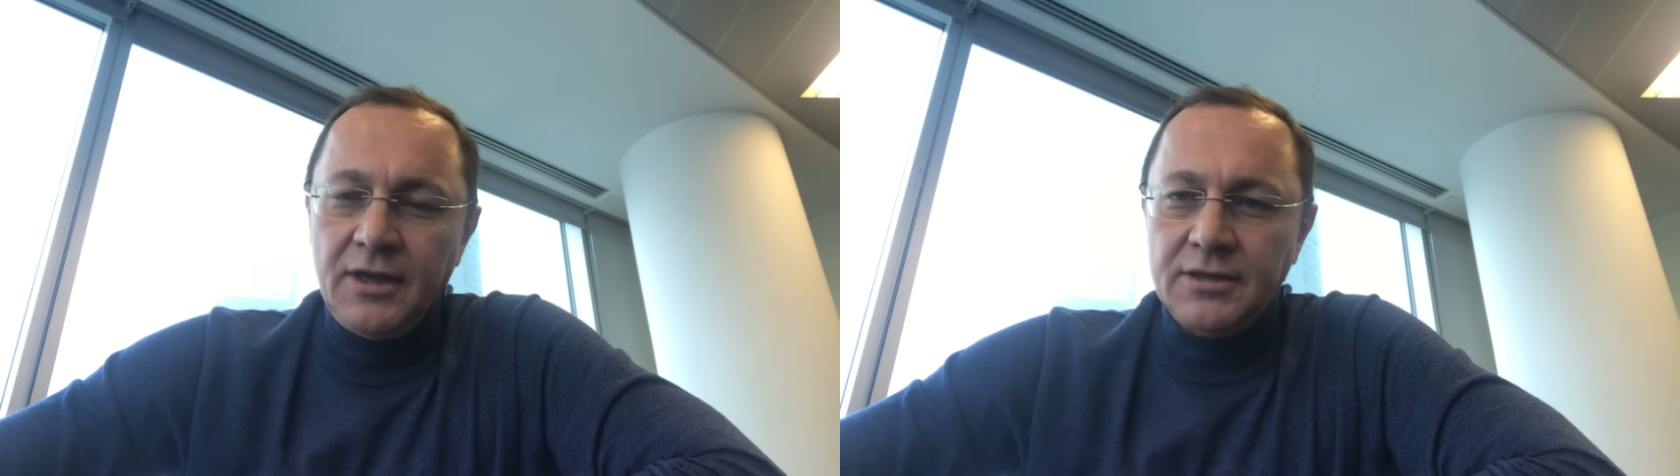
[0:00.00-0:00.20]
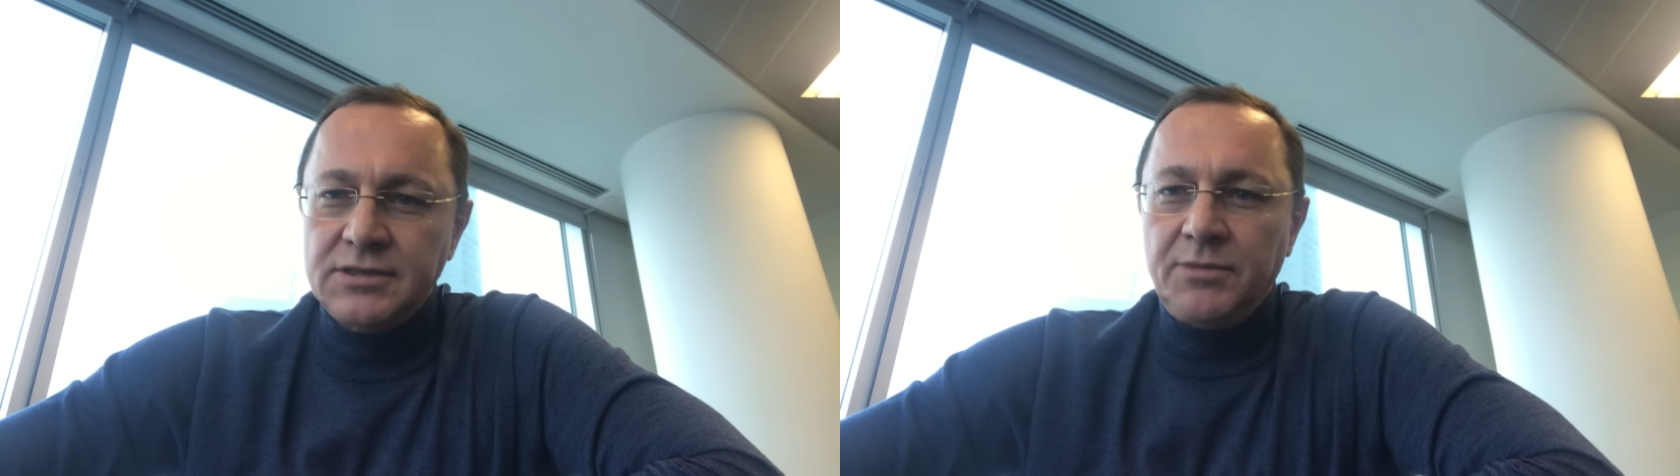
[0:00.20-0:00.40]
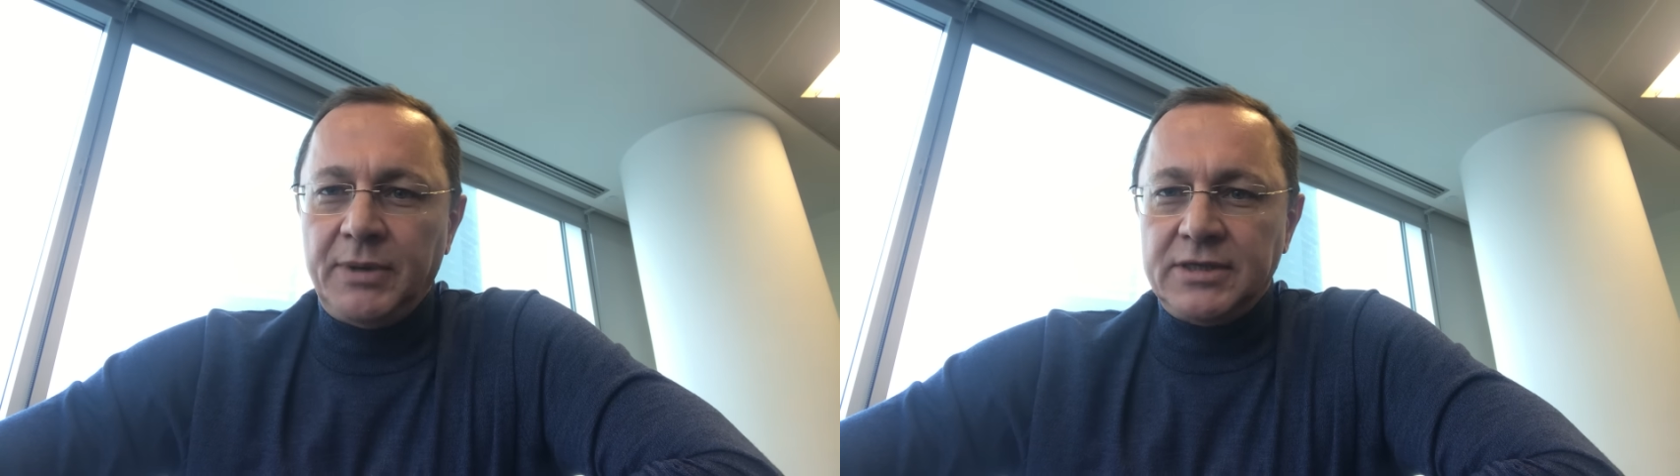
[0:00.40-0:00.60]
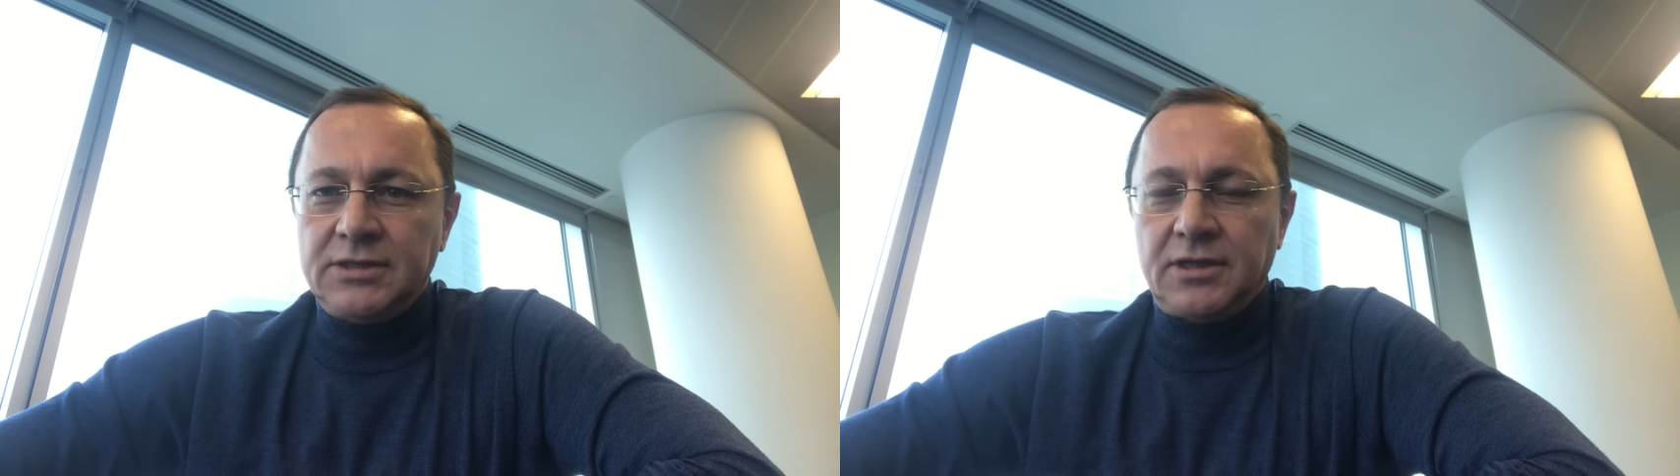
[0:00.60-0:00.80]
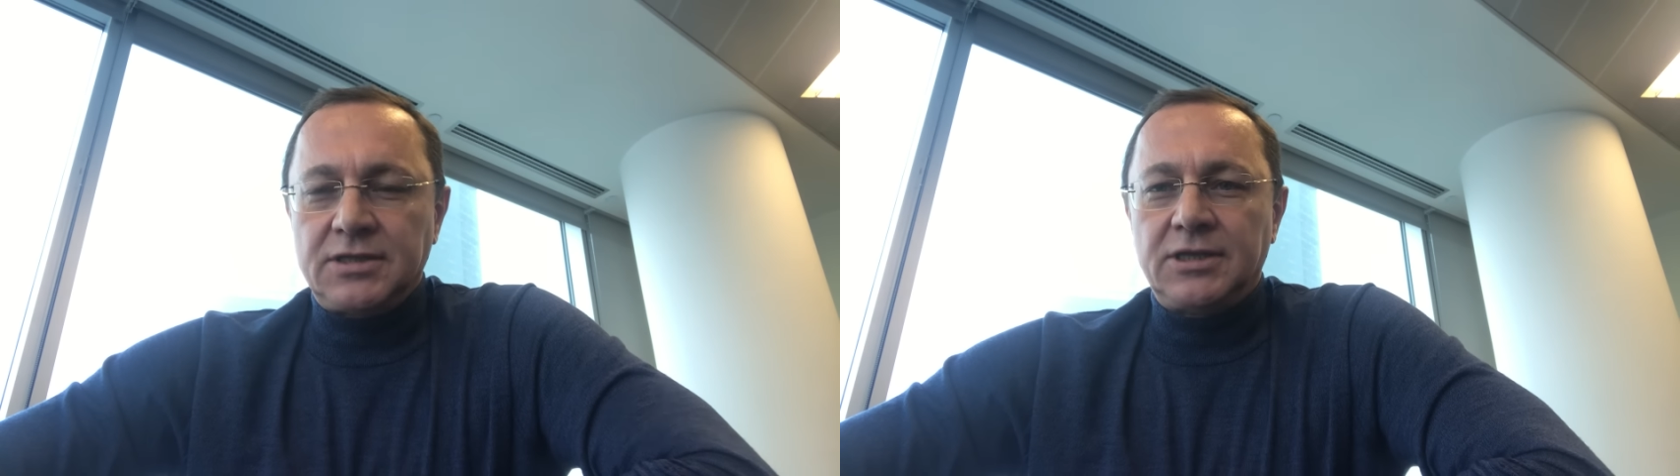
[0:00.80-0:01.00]
с
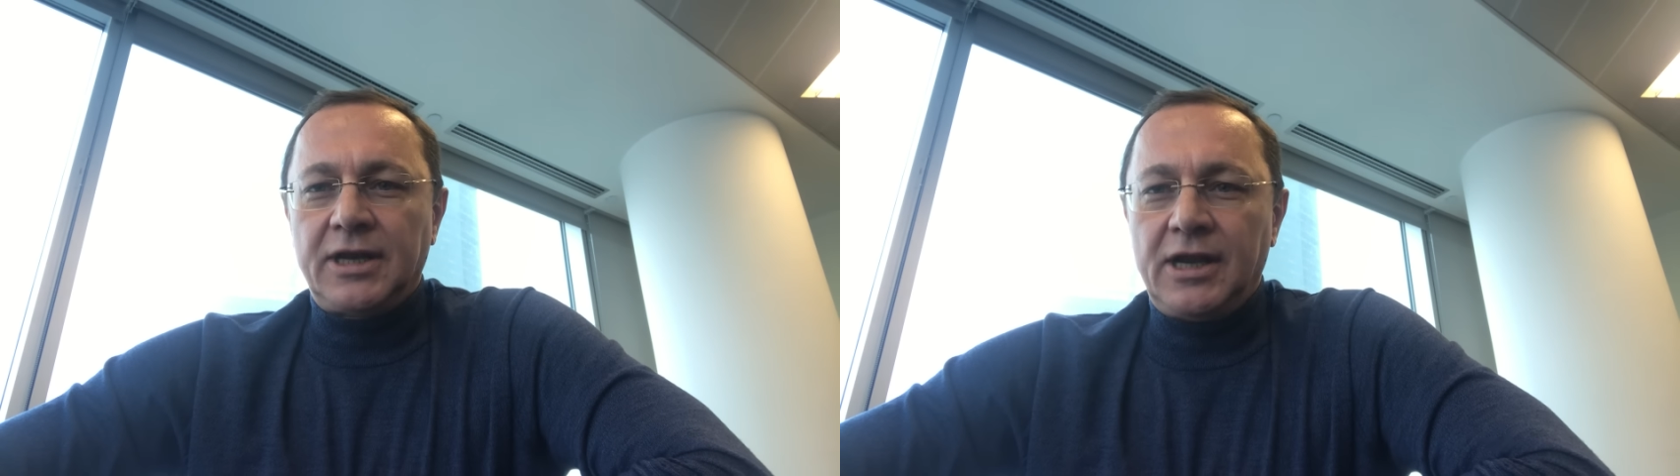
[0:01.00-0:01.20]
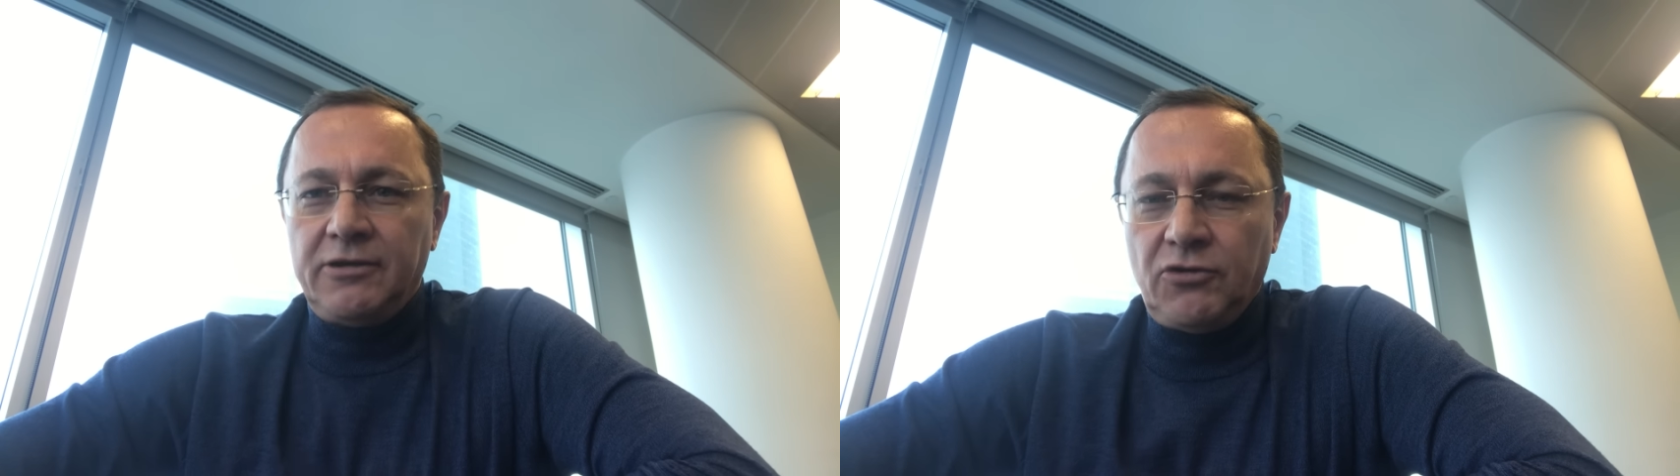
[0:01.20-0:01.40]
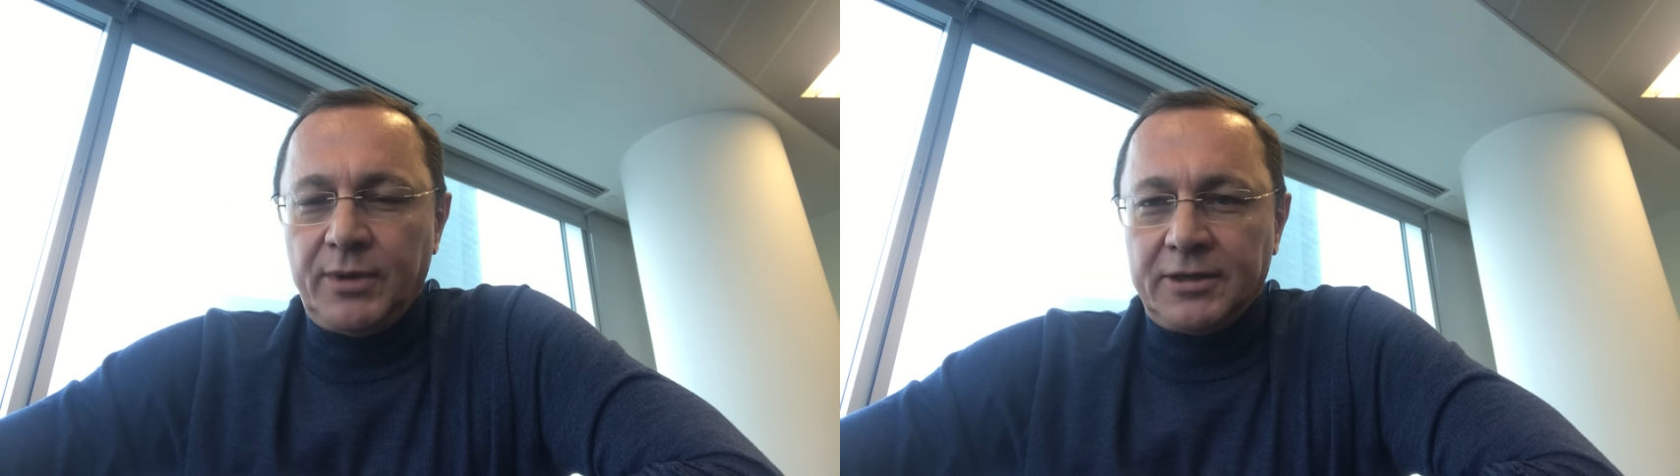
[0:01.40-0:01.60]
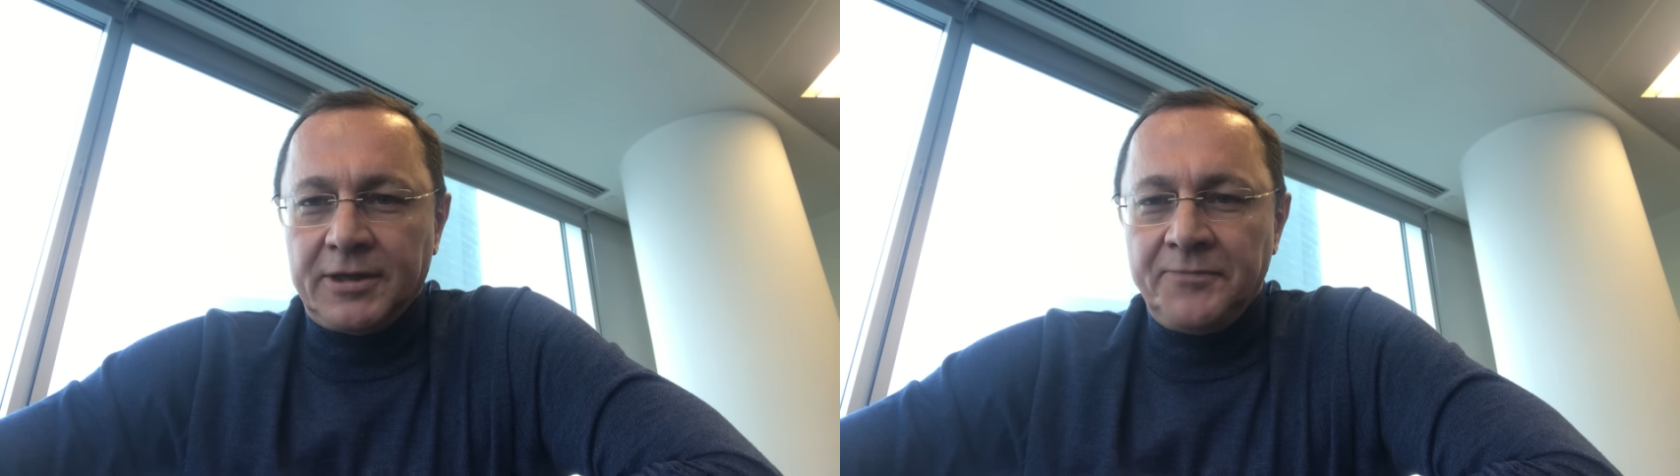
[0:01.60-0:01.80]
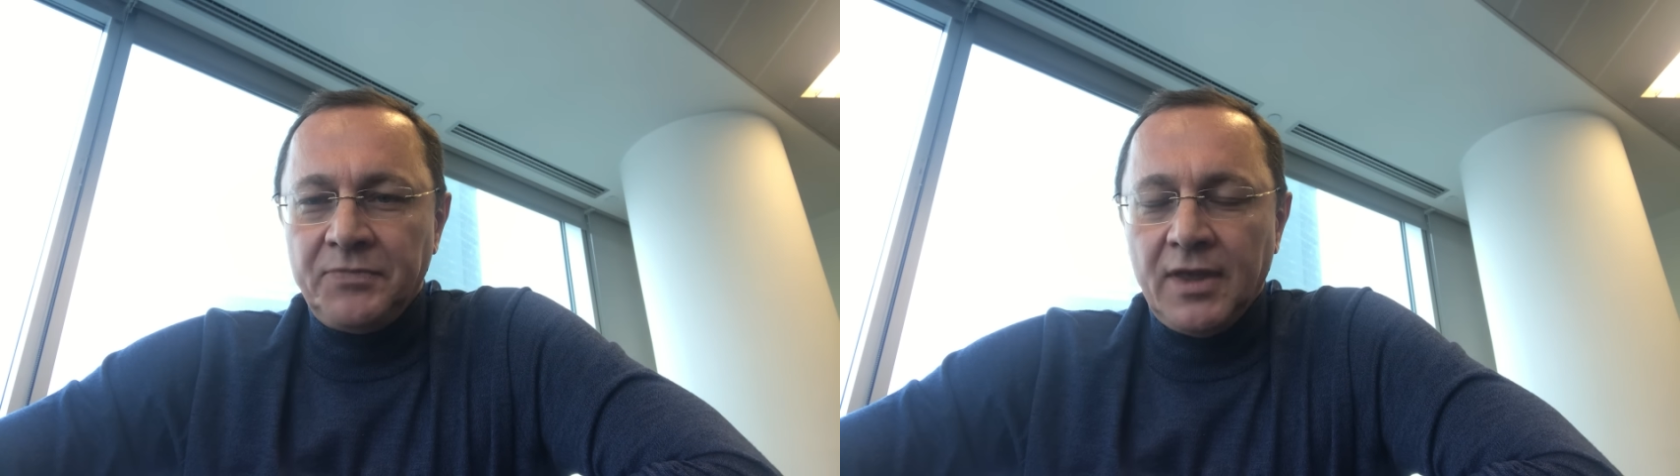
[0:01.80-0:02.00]
депозита Центрального банка.